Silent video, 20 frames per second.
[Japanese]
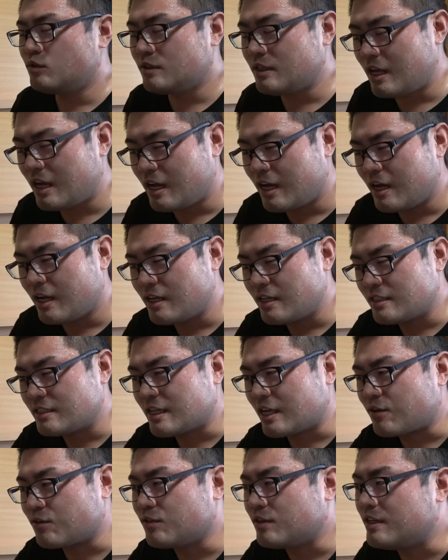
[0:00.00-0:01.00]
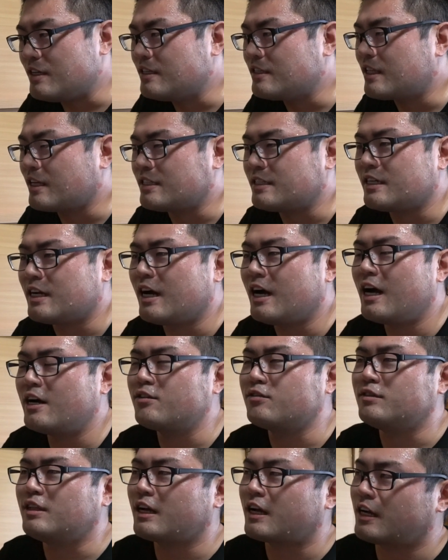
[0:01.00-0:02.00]
んな作品たちがあ
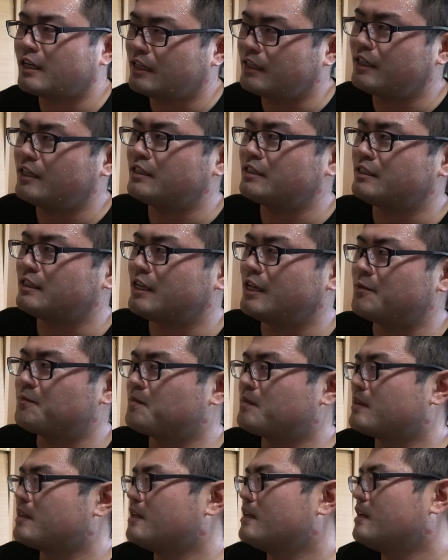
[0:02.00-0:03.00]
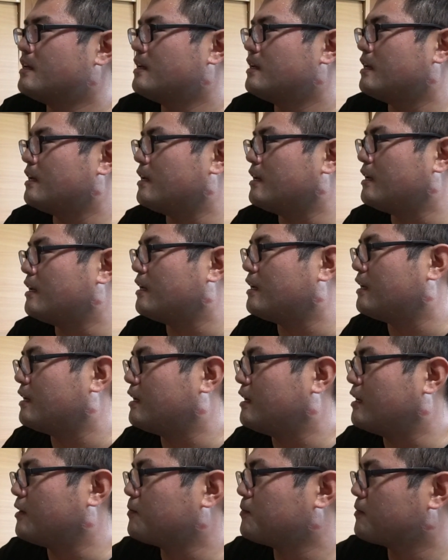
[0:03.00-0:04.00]
る中でですね、
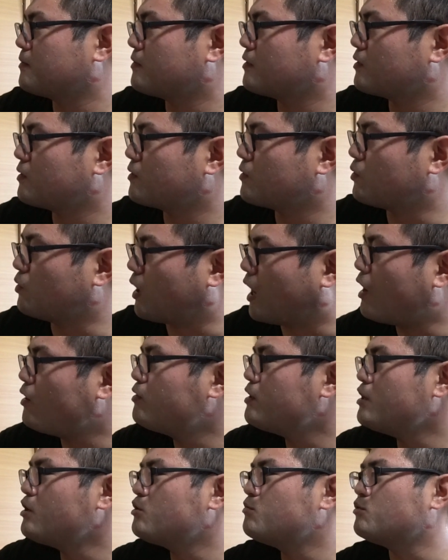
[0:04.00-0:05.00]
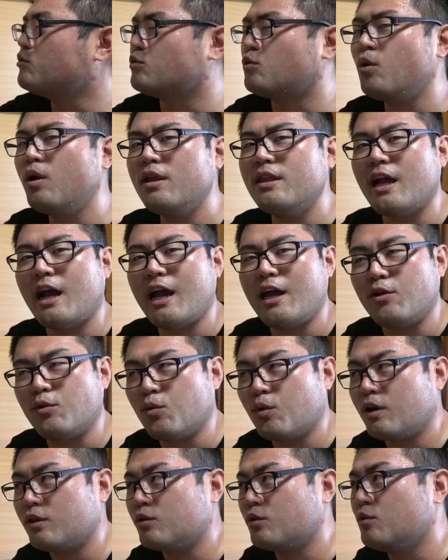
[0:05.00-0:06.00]
えー、このハウリングムーンどれに入る
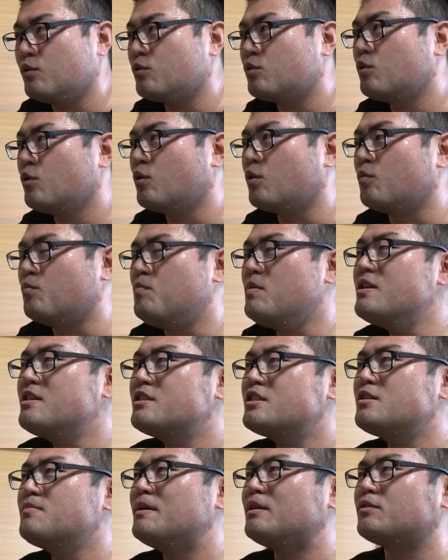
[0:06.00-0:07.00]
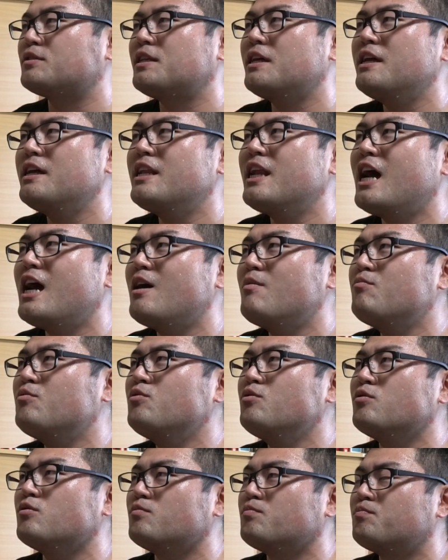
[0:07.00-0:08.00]
のかというと、3つ目の
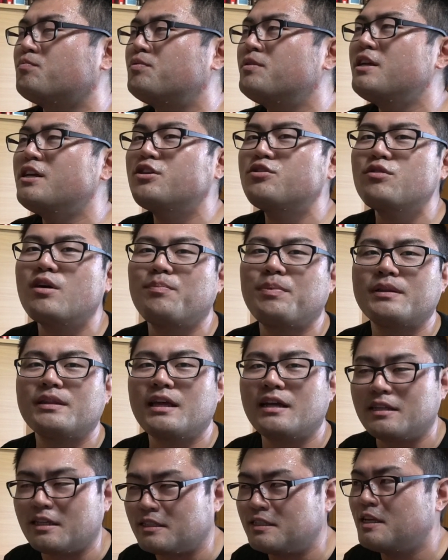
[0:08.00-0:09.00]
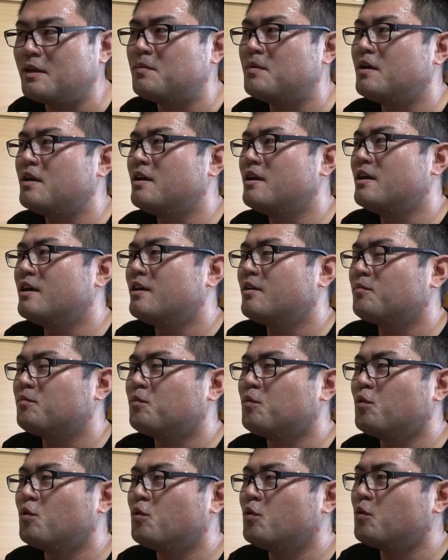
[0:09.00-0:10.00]
セーラームーンプリキュアパターンですね。
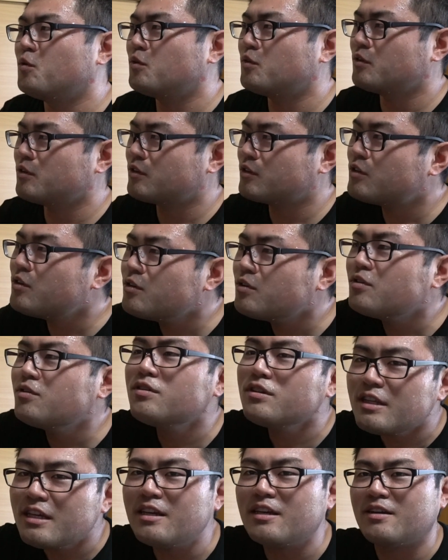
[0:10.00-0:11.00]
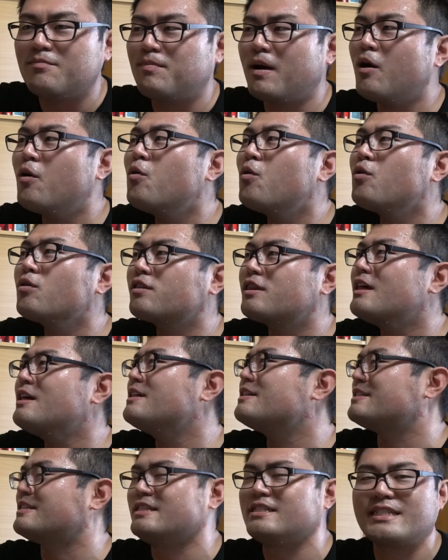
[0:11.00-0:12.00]
もう、急に魔法
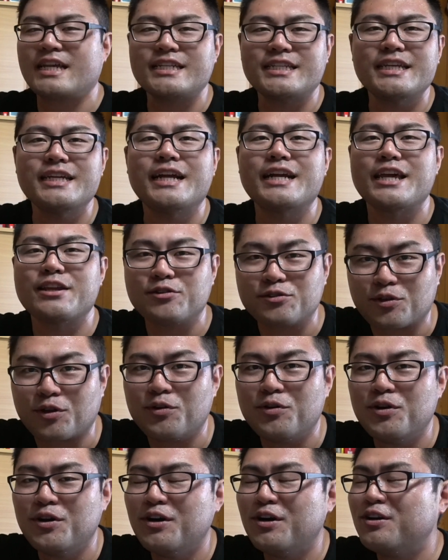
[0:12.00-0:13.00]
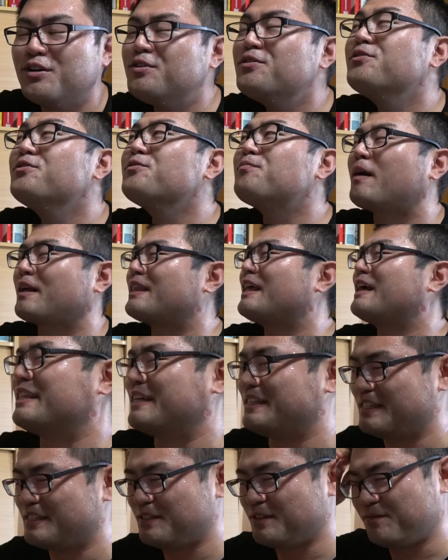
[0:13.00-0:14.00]
戦士にさせられるというパ
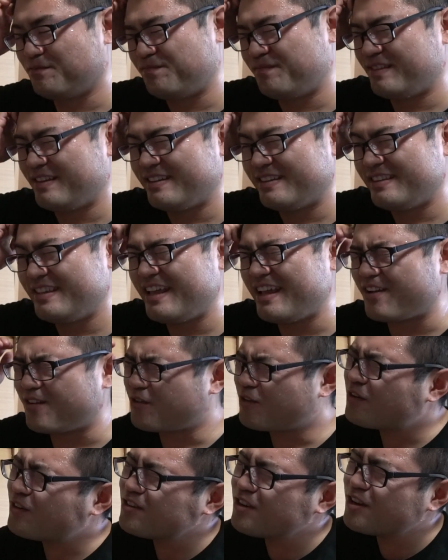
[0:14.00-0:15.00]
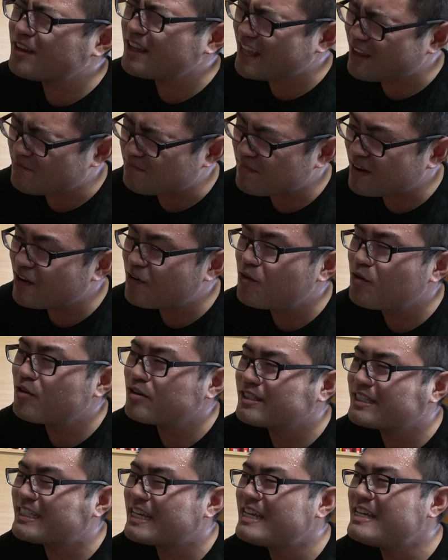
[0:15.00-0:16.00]
なんですよ。で、このね、魔
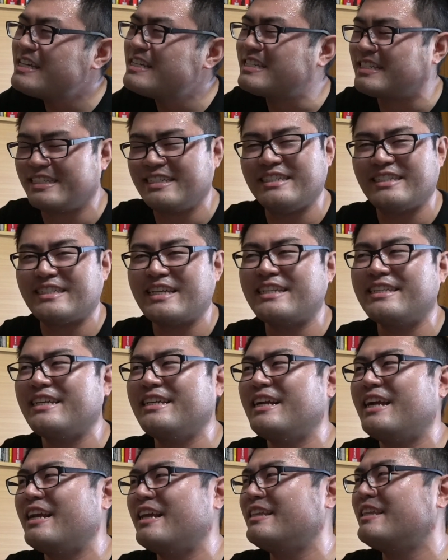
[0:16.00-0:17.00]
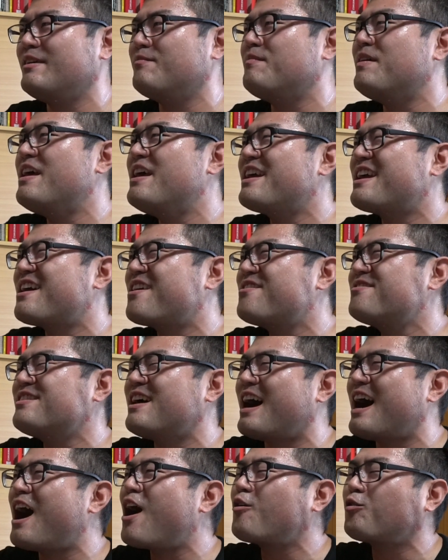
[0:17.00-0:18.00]
法戦士にさせられて明確
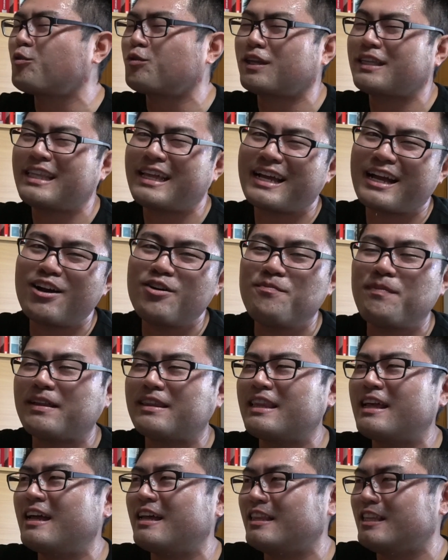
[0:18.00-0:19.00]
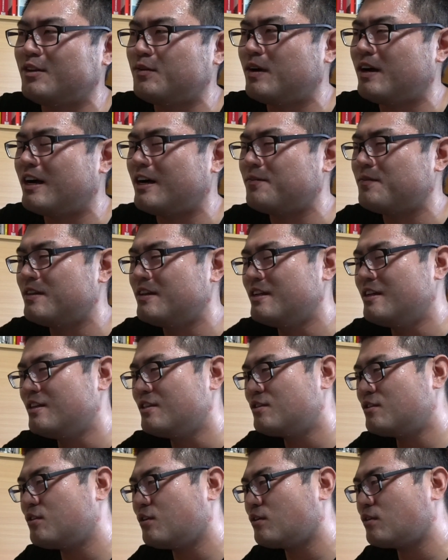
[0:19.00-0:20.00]
な悪と戦うパターンには、
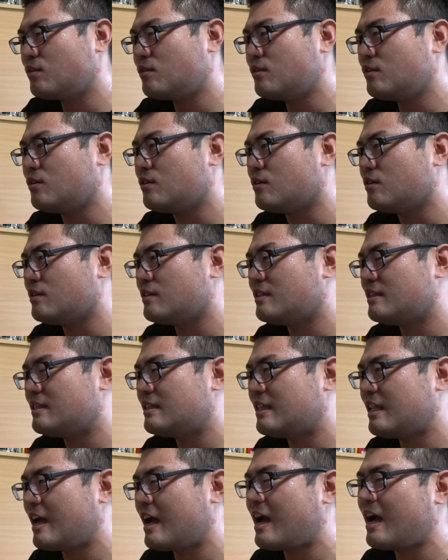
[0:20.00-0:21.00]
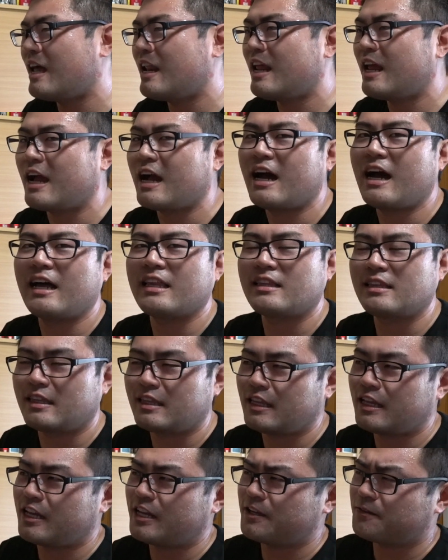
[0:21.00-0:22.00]
ちょっと流れがあっ
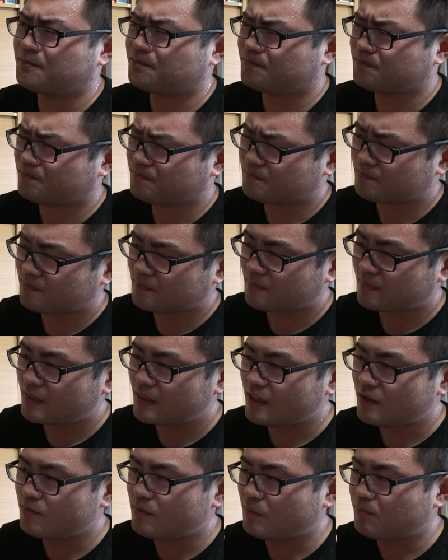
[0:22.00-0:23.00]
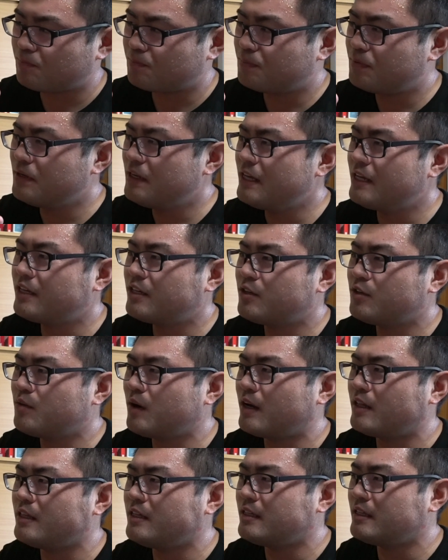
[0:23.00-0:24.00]
て、まあ、
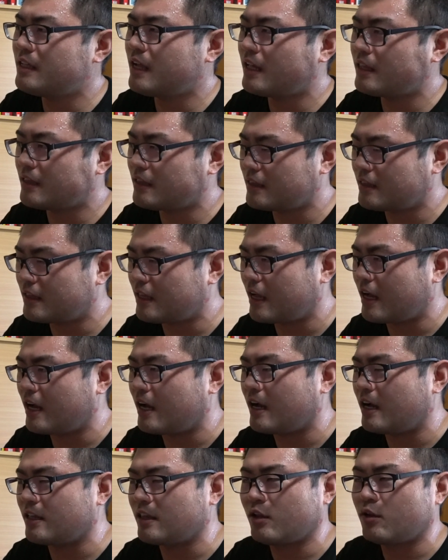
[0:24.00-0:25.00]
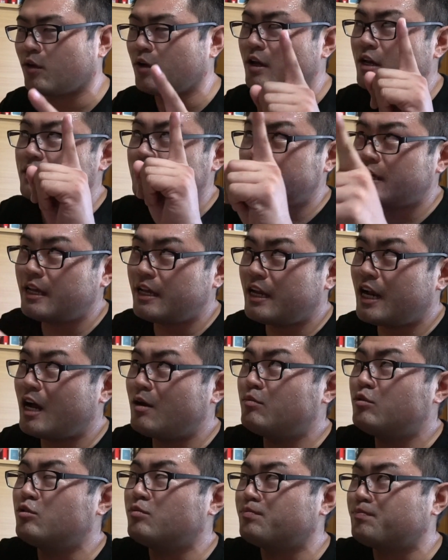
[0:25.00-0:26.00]
プリキュアになった、あ、でも、
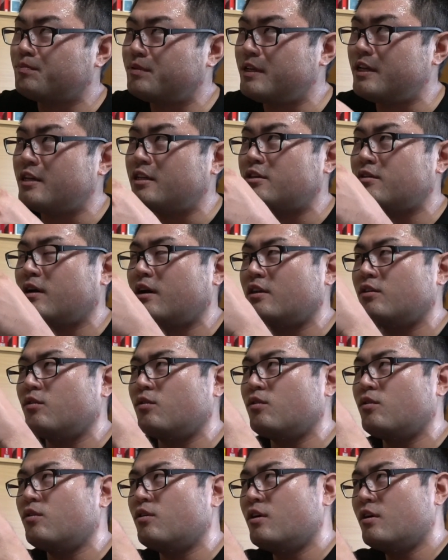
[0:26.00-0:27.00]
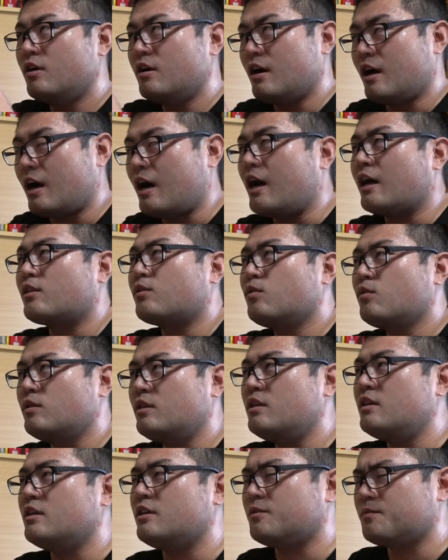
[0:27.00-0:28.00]
セーラームーンプリキュアの後
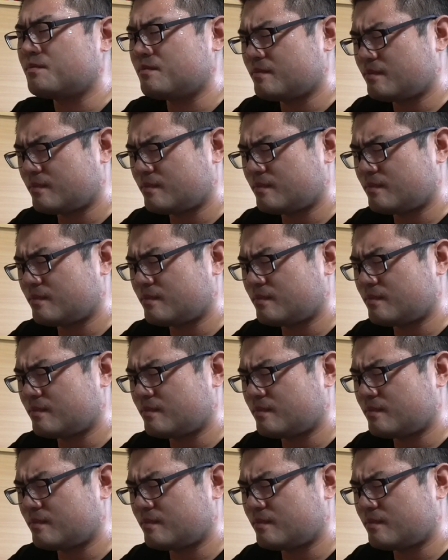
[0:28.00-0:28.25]
に、